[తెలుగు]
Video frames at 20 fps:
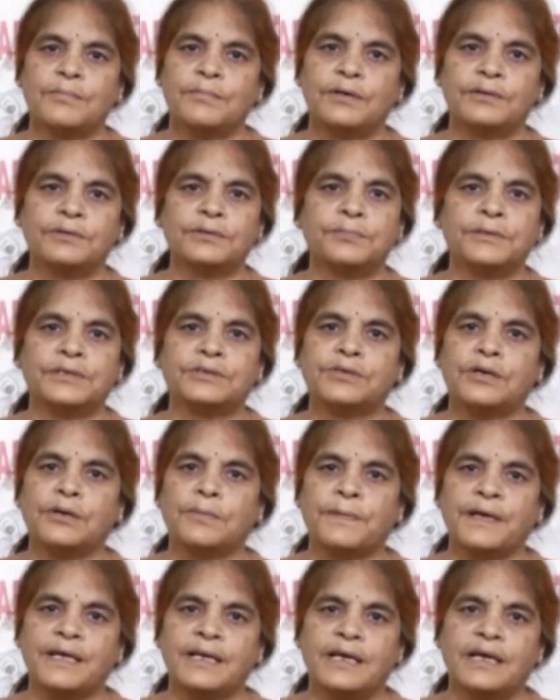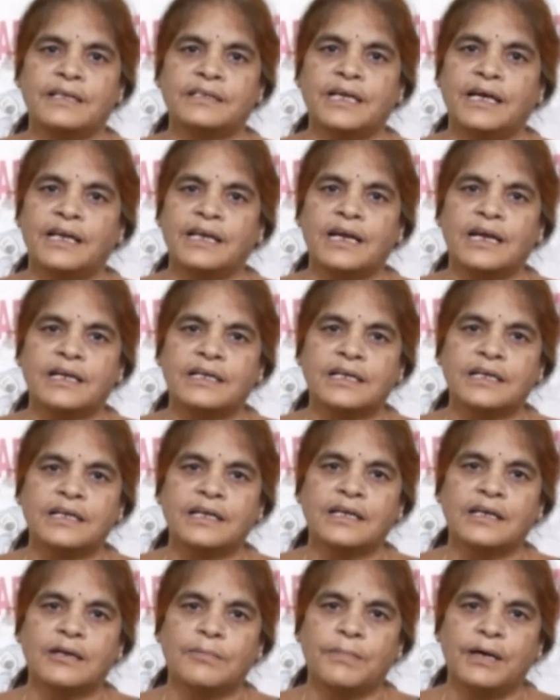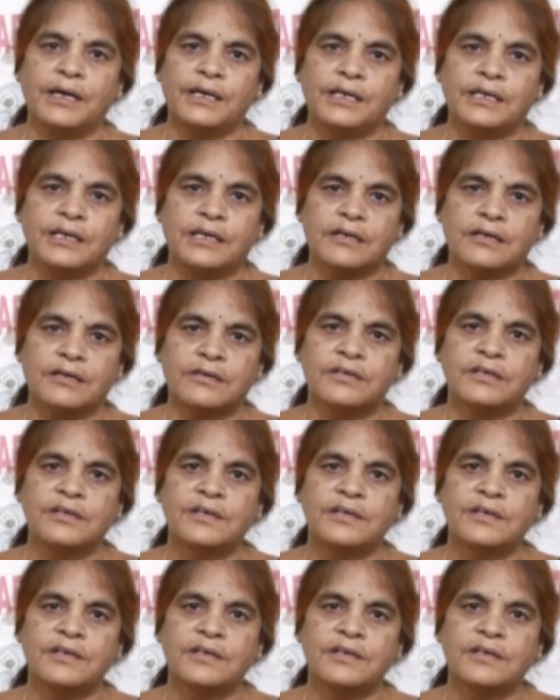బంధుమిత్రులపైన దానికి అటెండ్ అయిన మైనర్